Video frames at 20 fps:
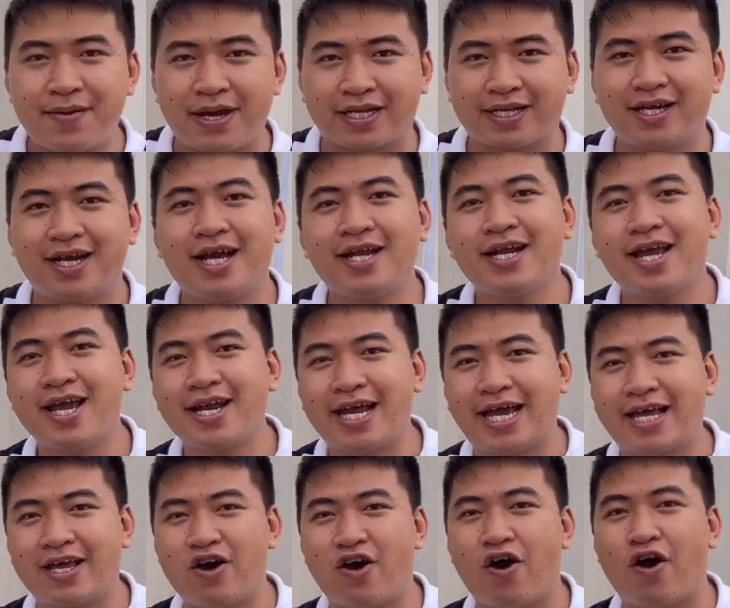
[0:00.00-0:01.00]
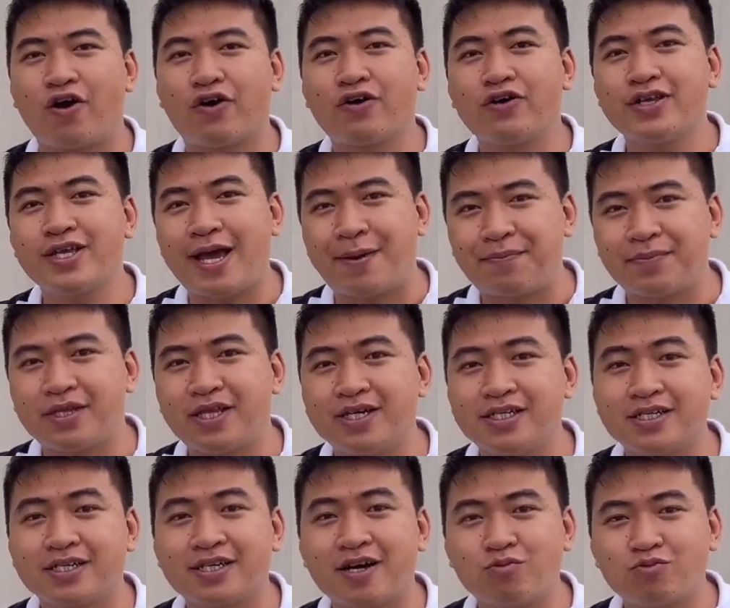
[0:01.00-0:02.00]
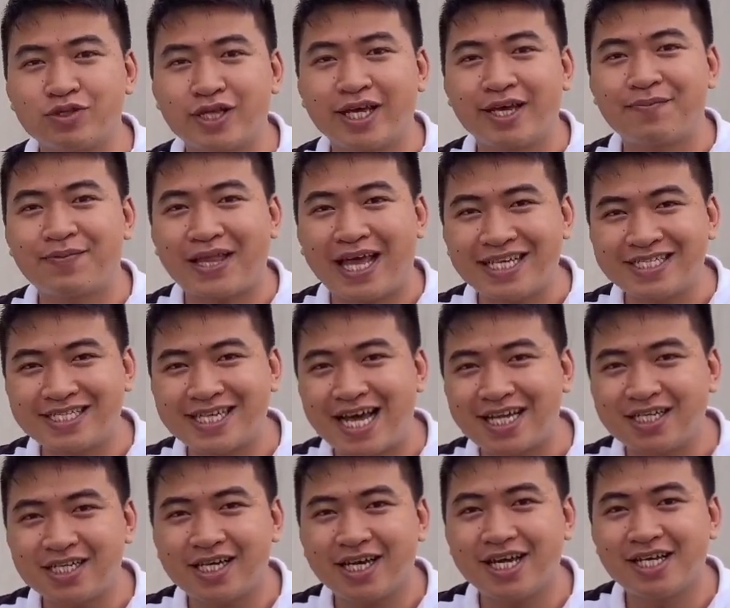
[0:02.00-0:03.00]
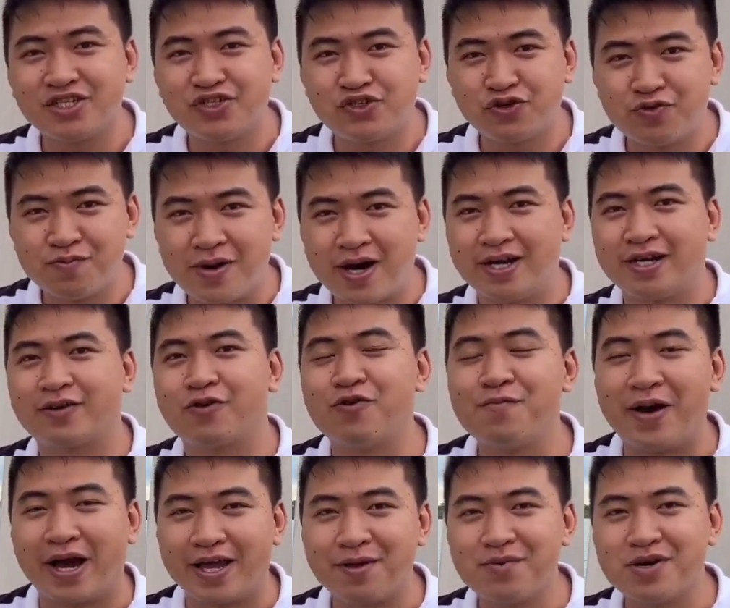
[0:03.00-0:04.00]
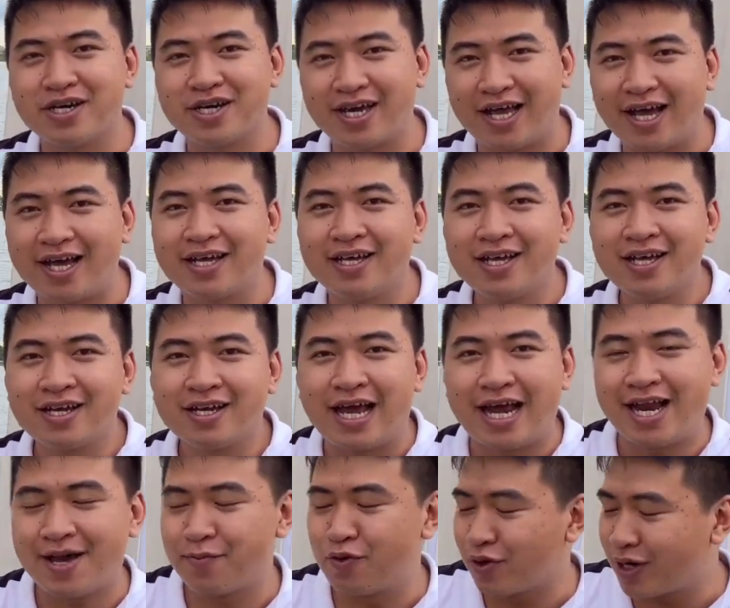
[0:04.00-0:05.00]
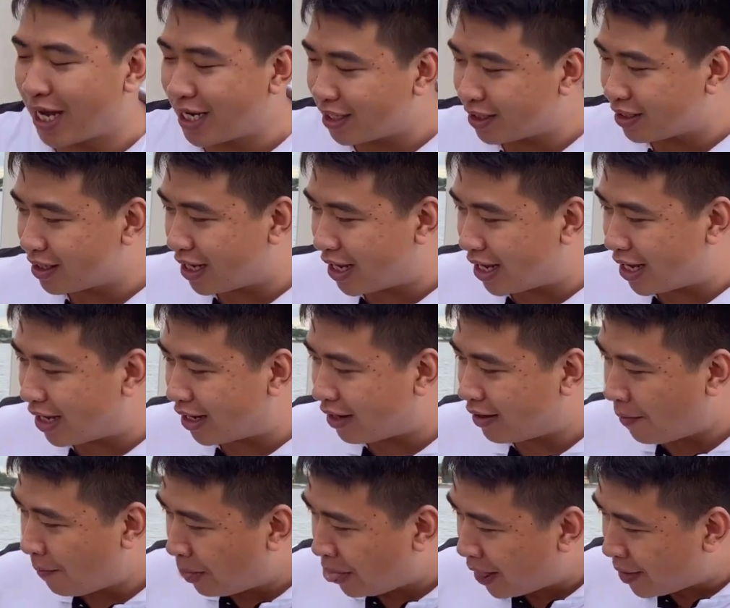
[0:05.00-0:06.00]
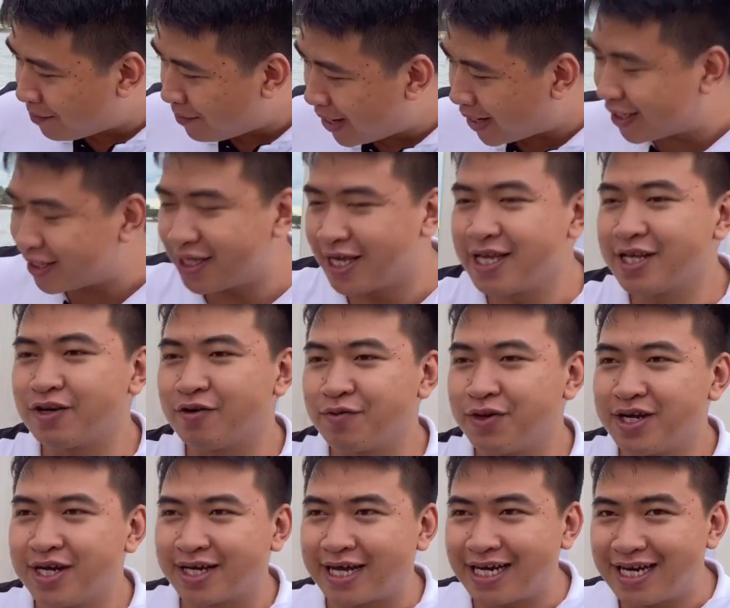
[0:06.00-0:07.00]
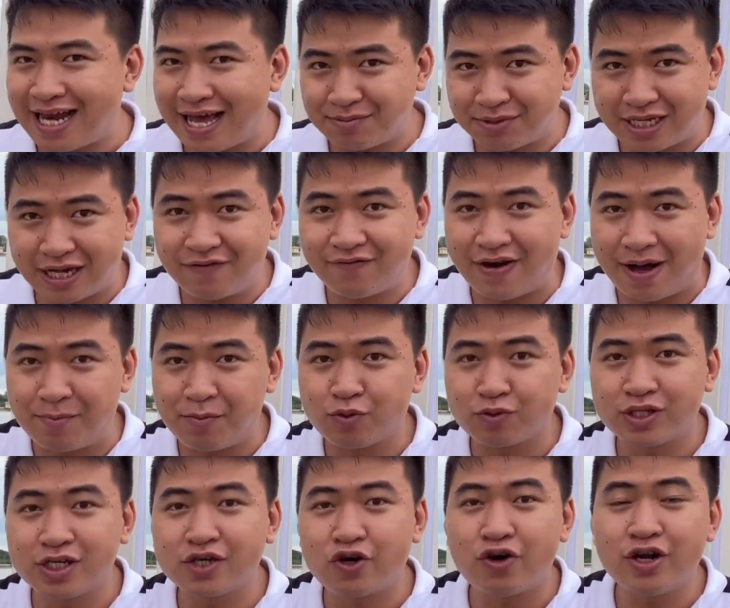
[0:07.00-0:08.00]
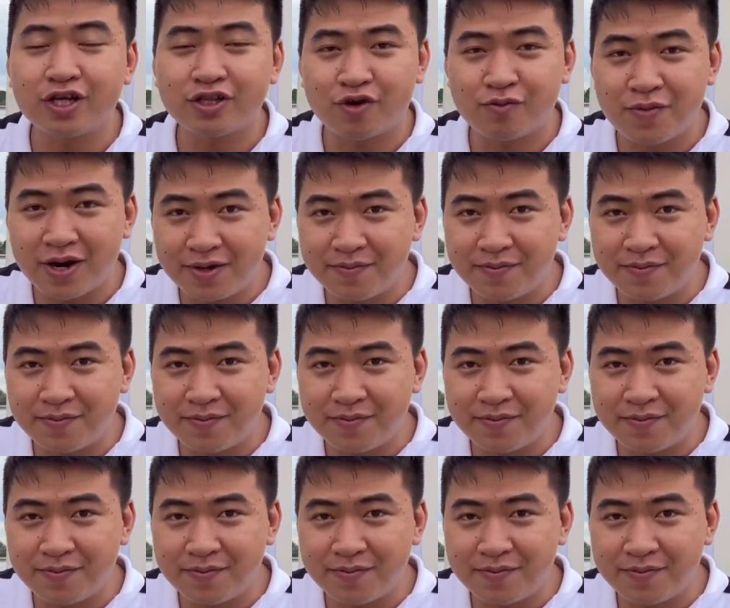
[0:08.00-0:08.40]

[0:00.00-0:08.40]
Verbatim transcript: Cái mạch class D này họ có nhập từ công ty Texas Instruments của Mỹ mọi người ha. Đây là một cách uh, marketing cũng như là cách làm sản phẩm cũng tương đối là thông